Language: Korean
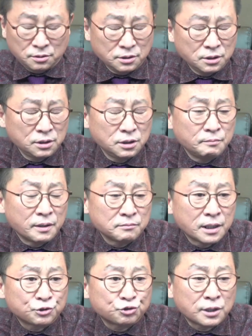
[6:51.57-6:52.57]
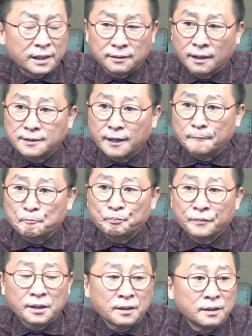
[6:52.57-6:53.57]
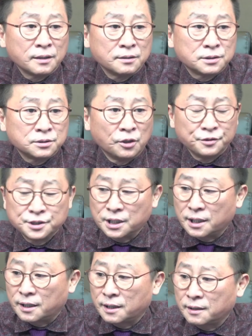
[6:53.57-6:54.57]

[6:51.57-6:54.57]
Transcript: 이 맥주 사태에 현재